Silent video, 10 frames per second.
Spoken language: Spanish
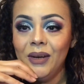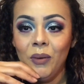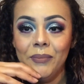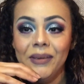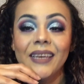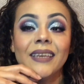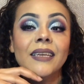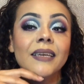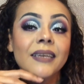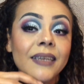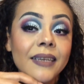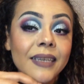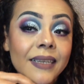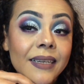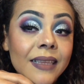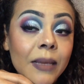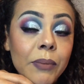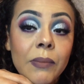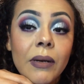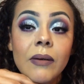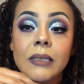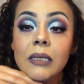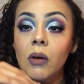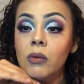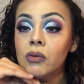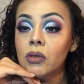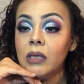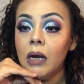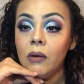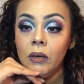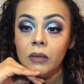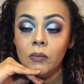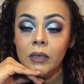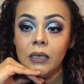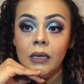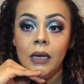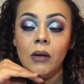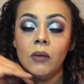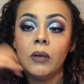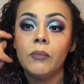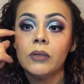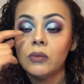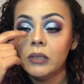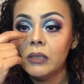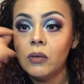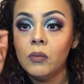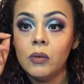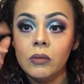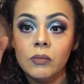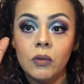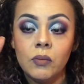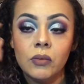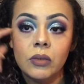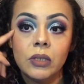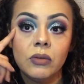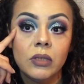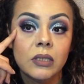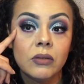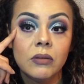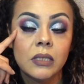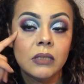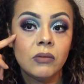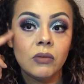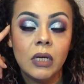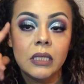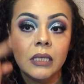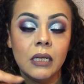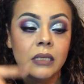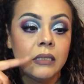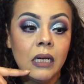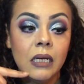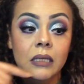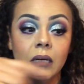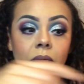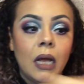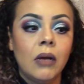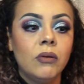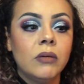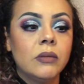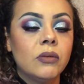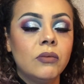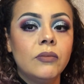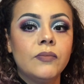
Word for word: lo amé. Es La primera vez que lo uso tal cual en un maquillaje, lo había puesto así como por puntitos y eso. Es un glitter, es el glitter blanco de viso